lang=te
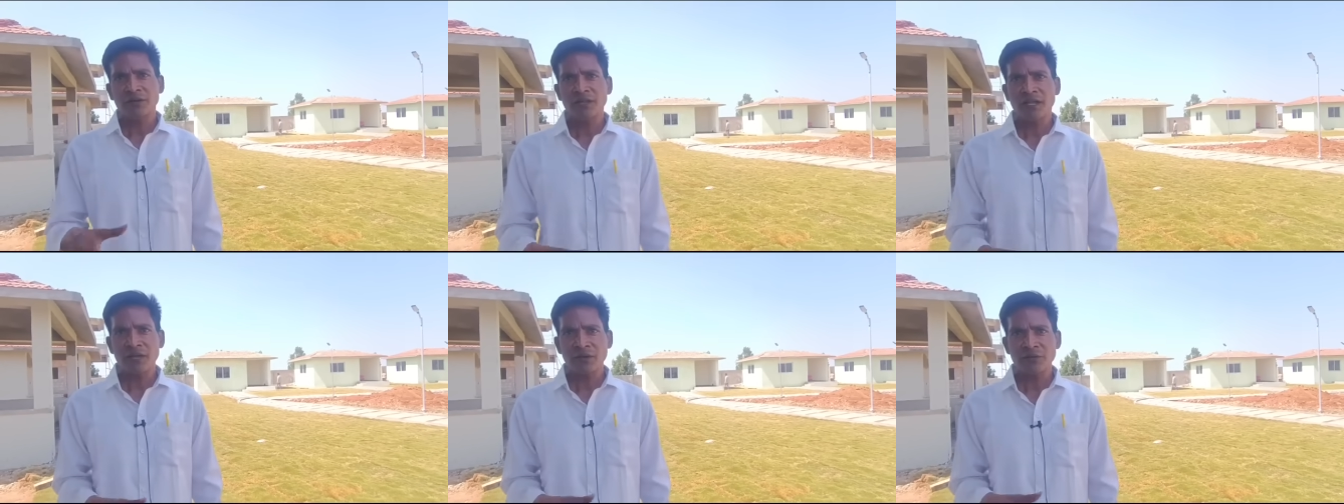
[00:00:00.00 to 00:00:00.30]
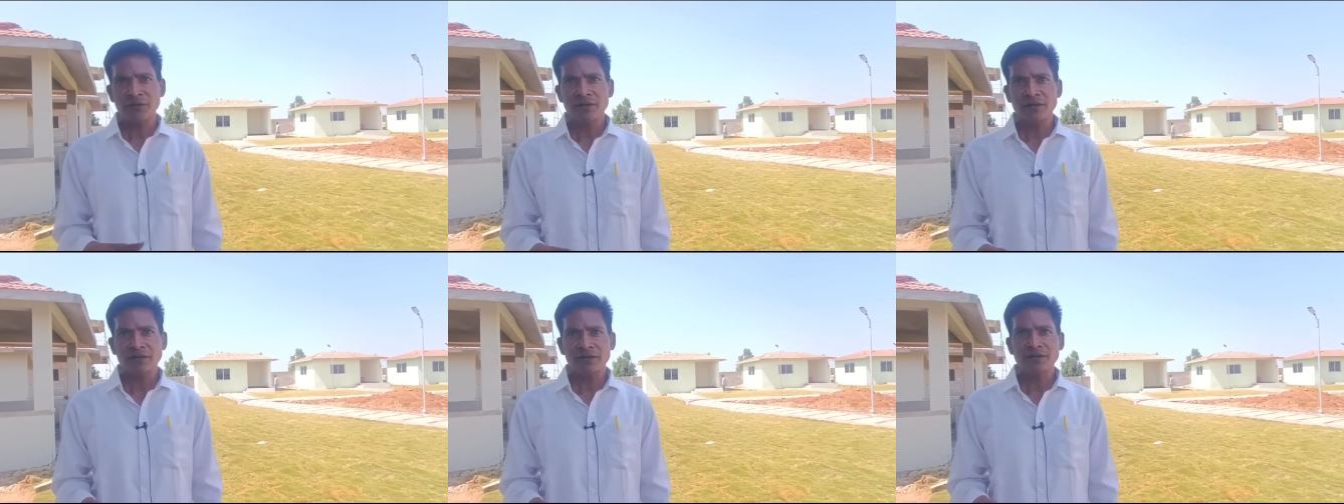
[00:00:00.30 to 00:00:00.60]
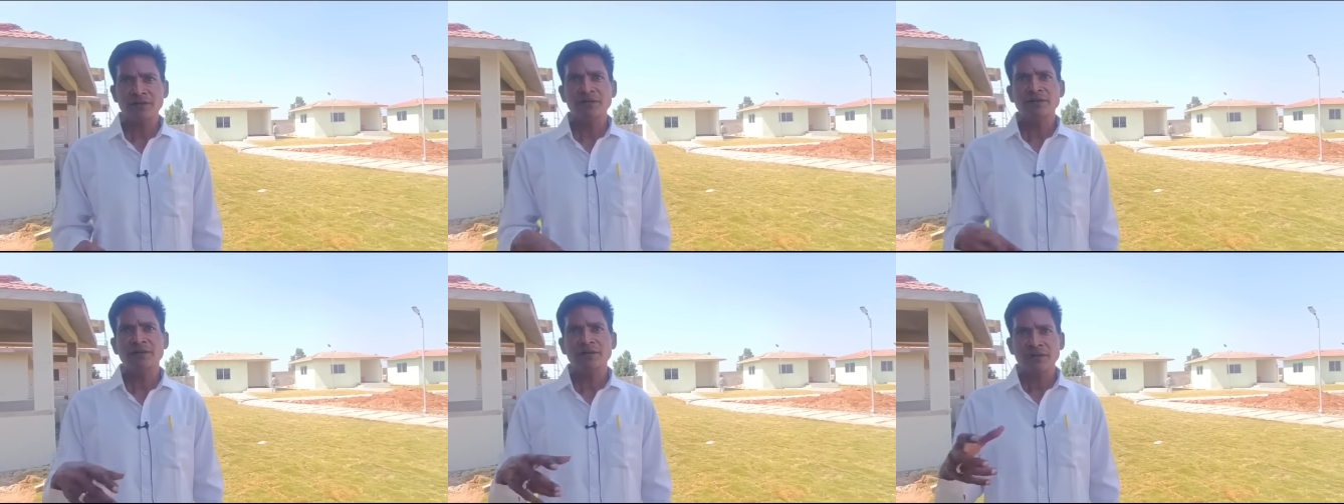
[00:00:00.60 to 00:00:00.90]

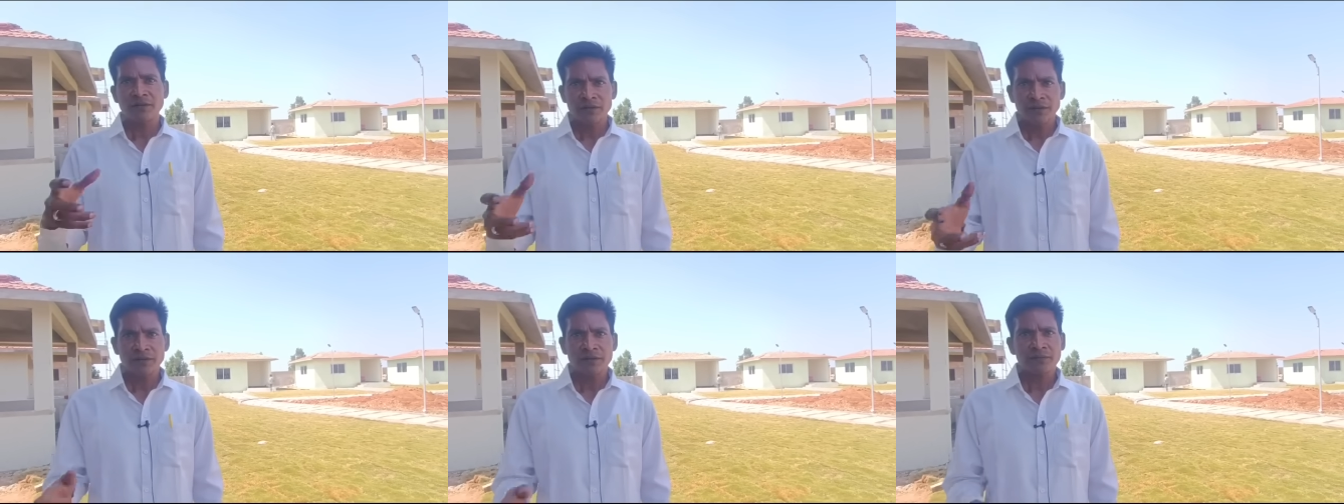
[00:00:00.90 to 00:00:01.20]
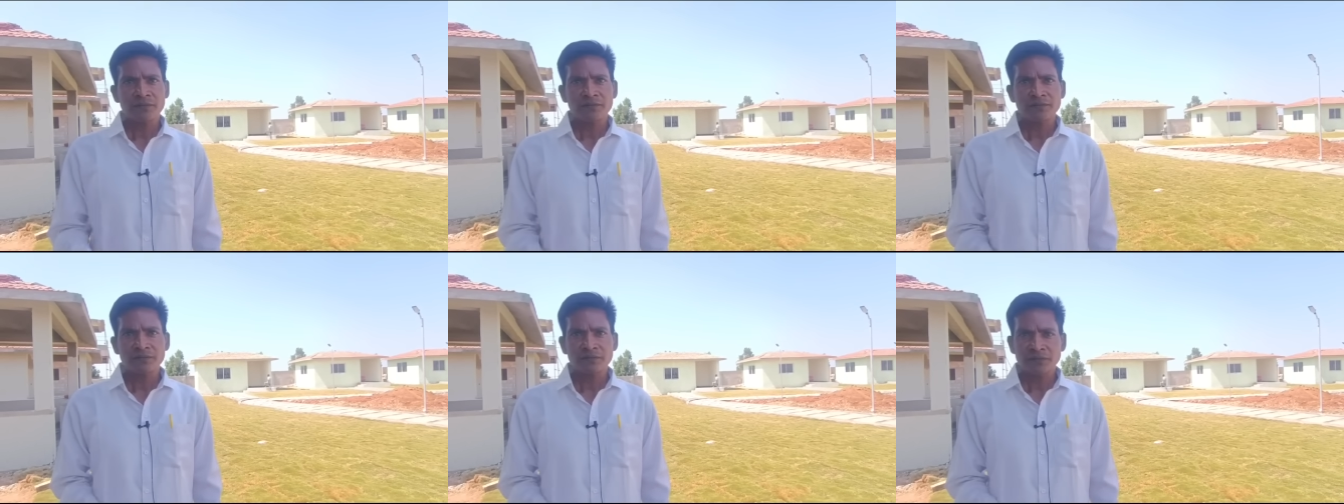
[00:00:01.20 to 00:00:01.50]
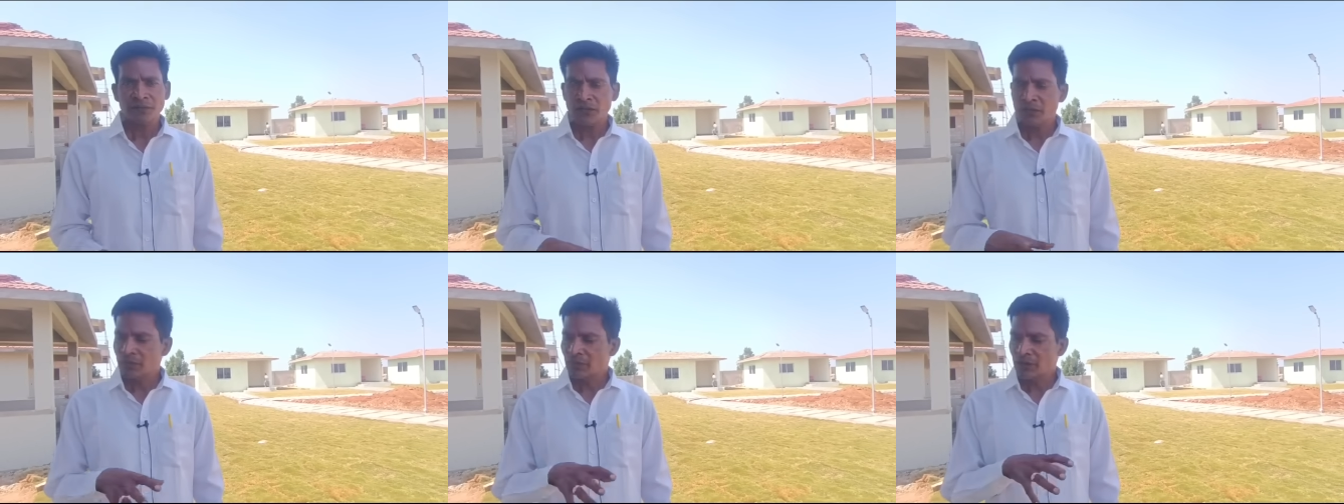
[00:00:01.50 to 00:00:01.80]
డయాబెటిక్ని అసలు
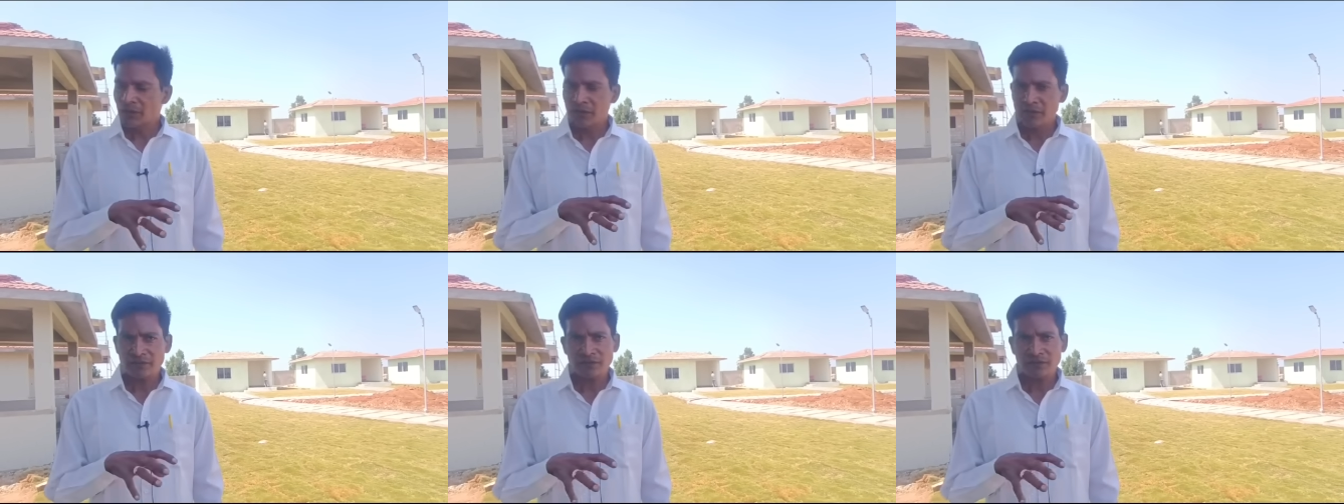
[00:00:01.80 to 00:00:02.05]
వాడట్లేదు ఇప్పుడే